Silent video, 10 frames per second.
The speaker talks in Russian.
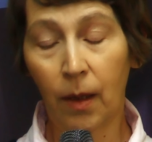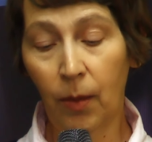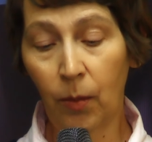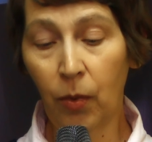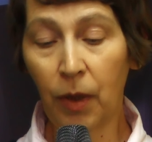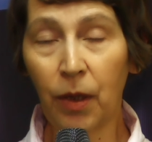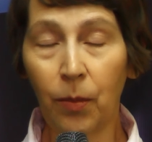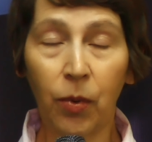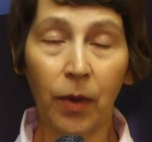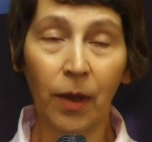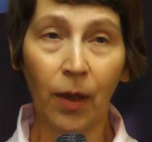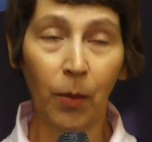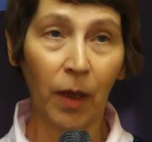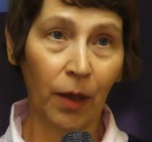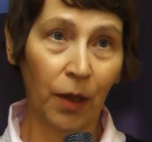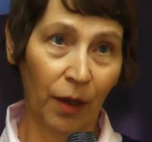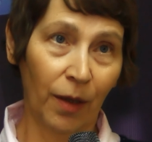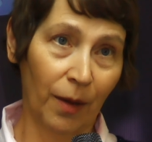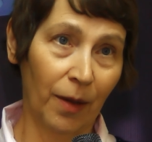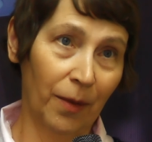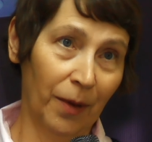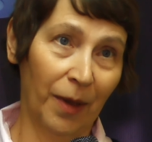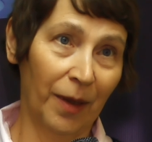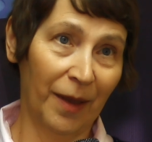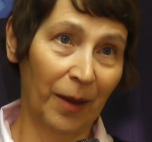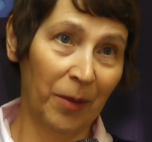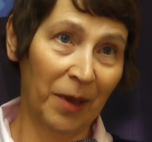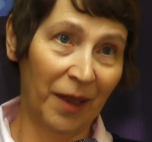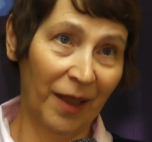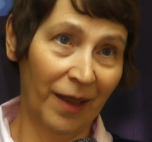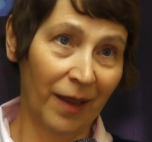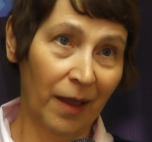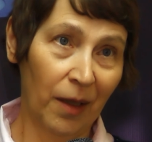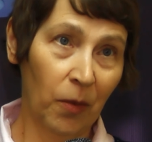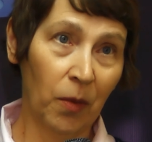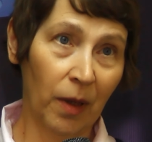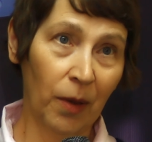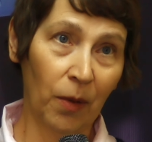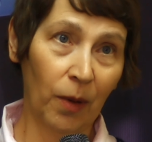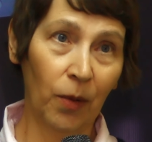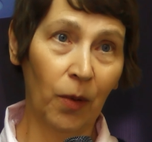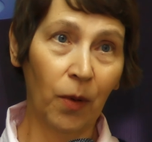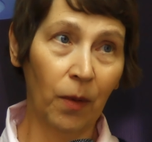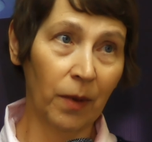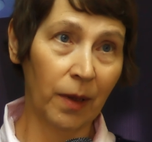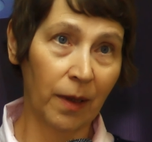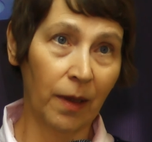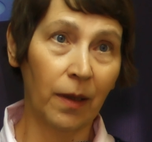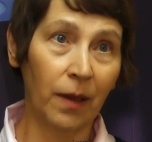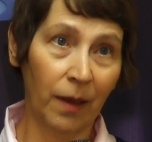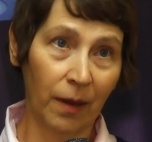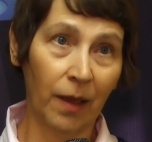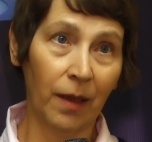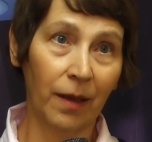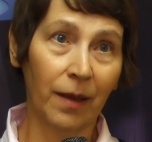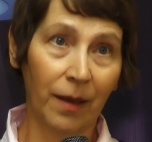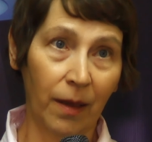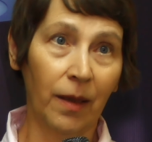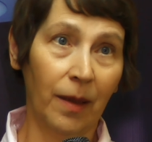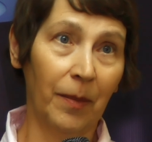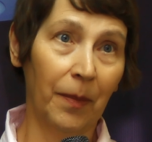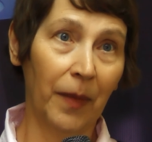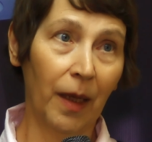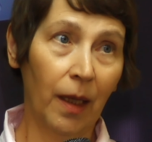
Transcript: тем больше будет гармонично развитых людей, у которых духовность соединена с телом